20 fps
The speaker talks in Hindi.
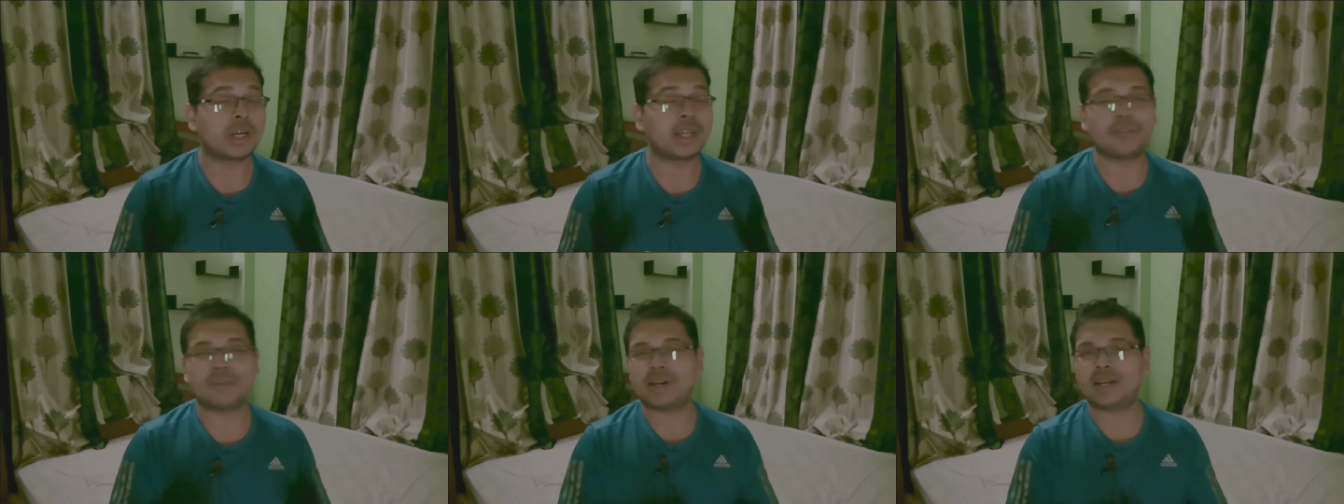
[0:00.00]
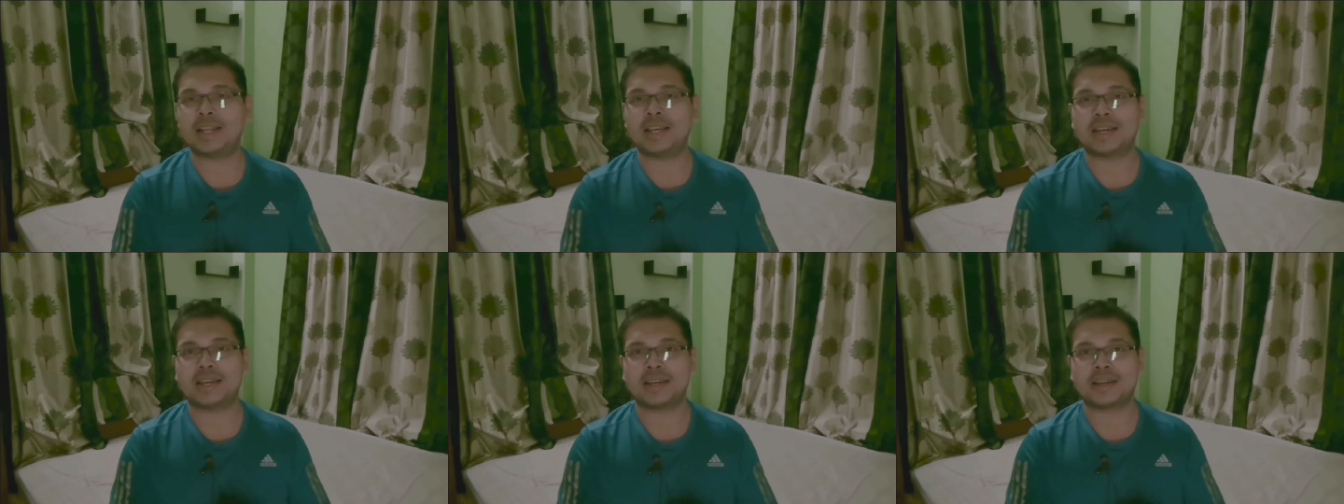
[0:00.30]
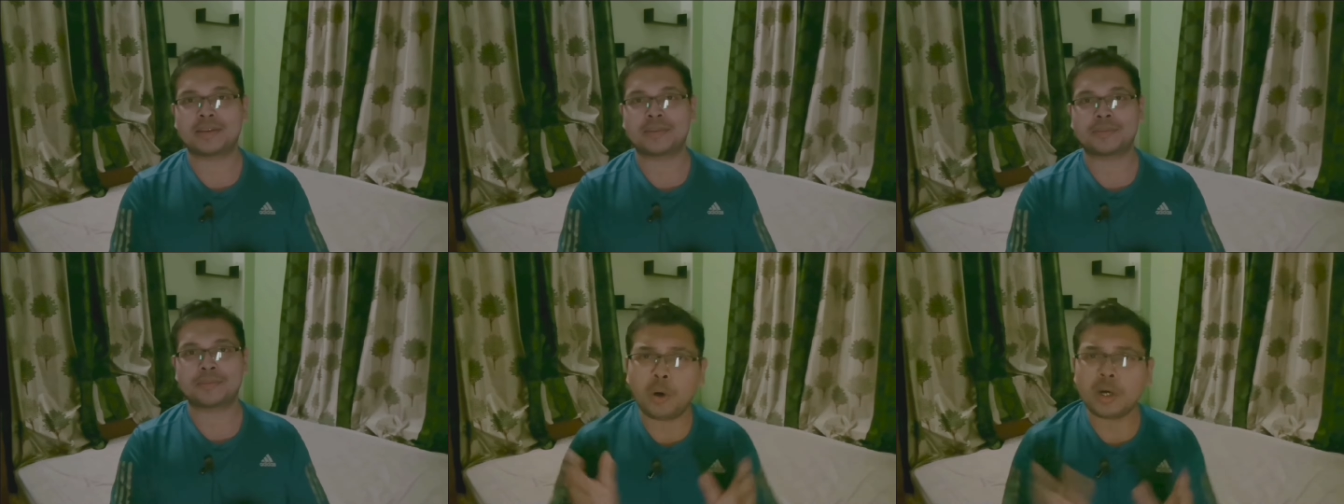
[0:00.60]
होने वाले
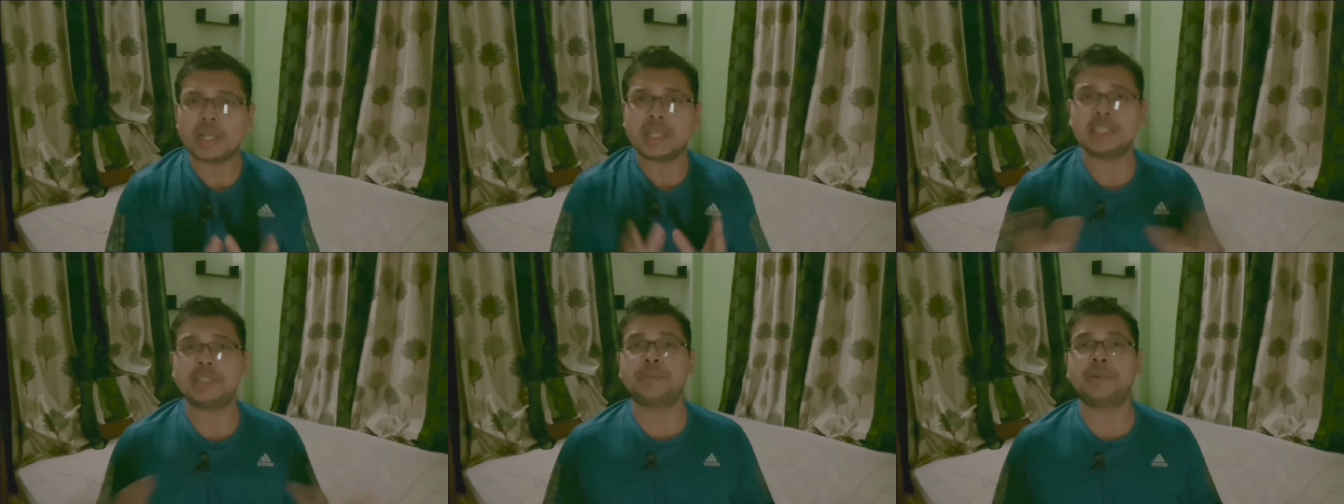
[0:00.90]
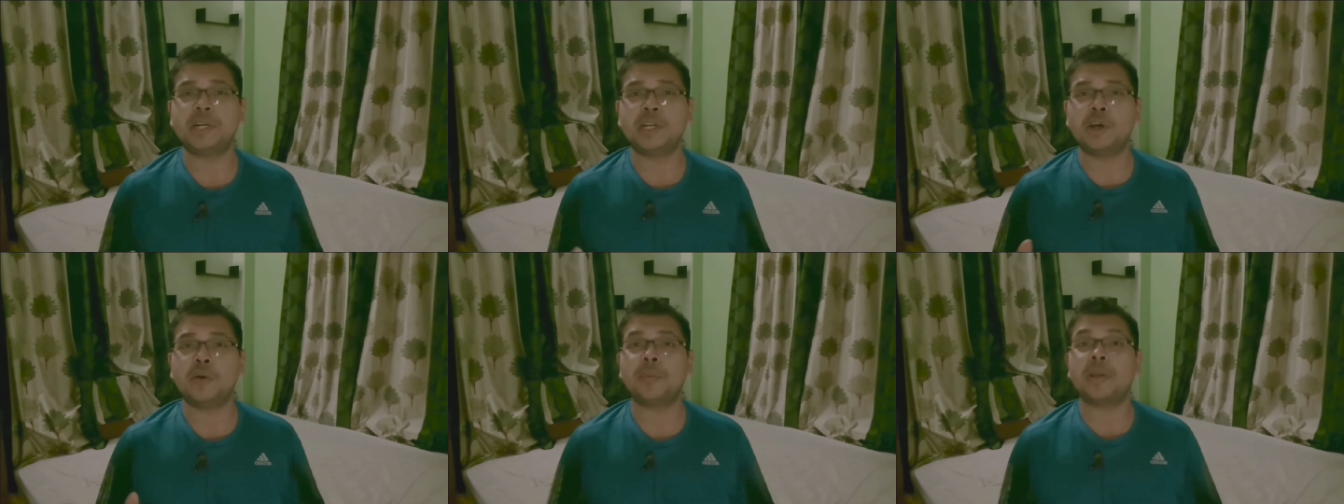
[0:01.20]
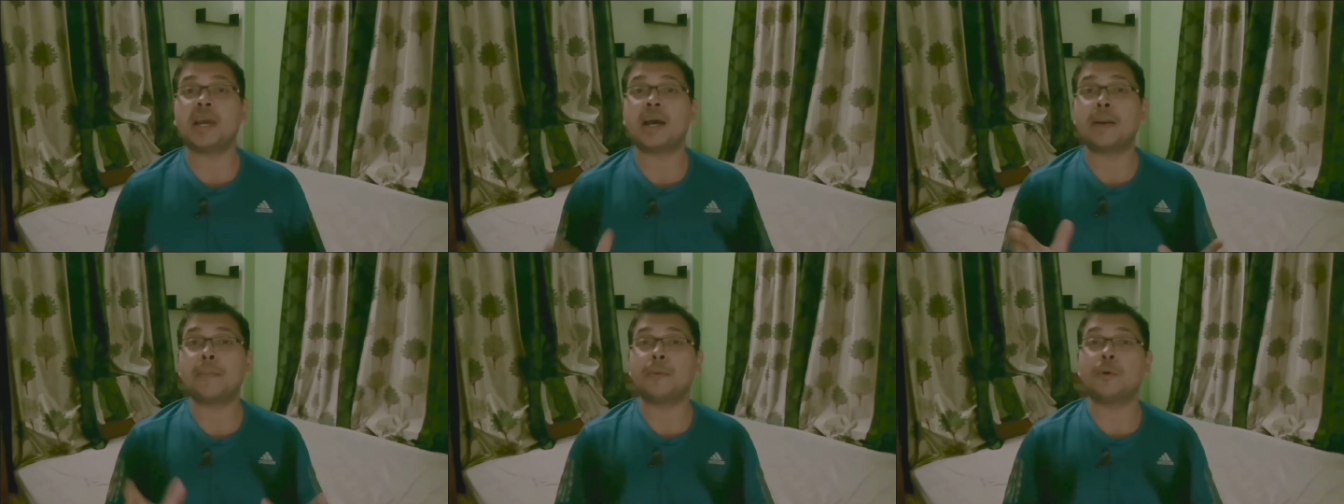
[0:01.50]
हैं और इस वीडियो
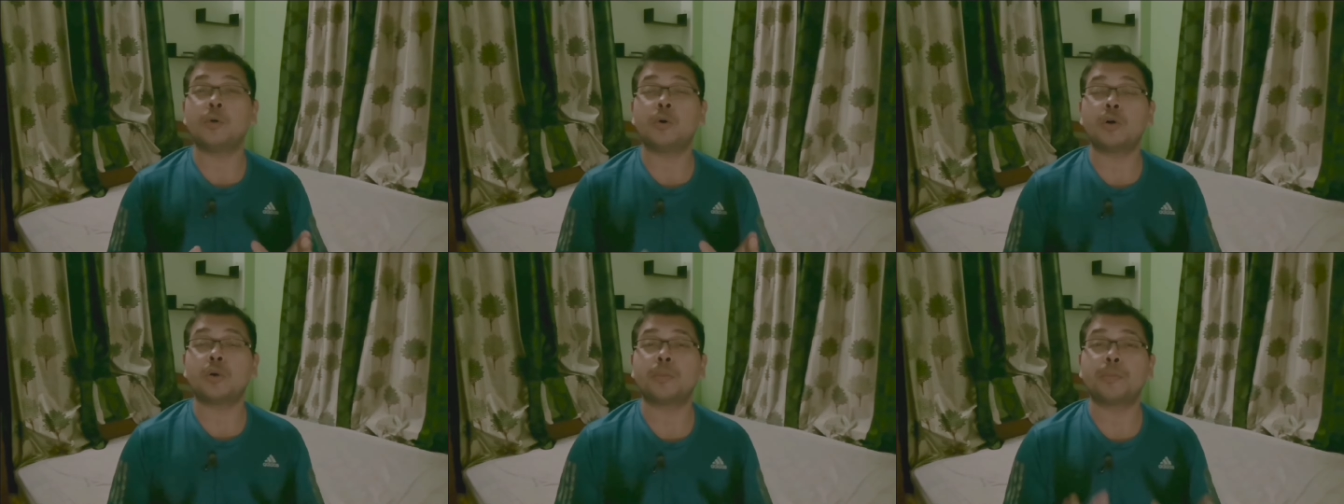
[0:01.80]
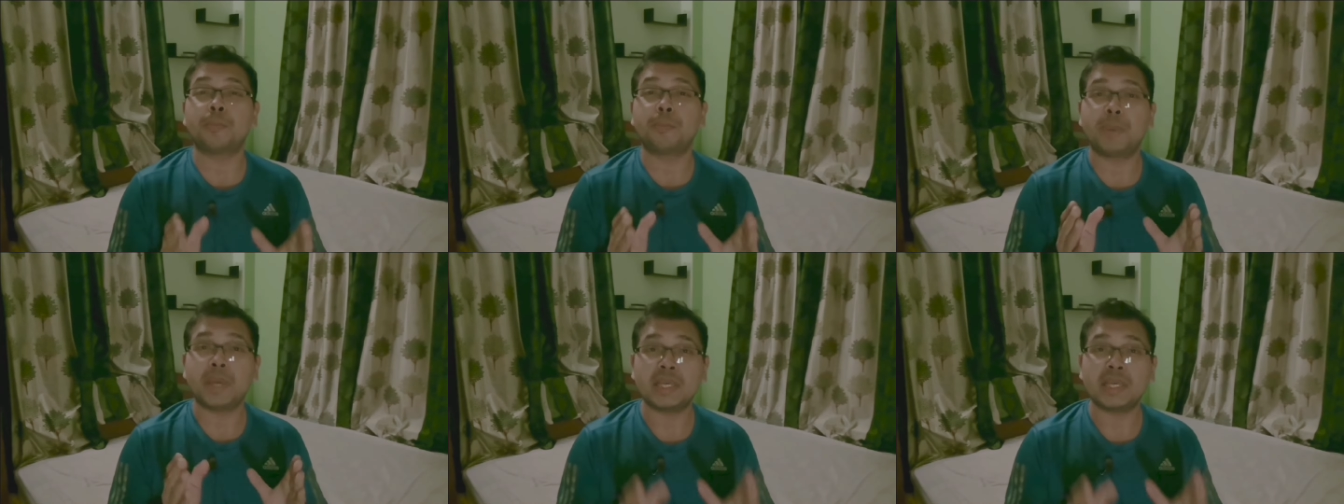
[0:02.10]
में हम लोग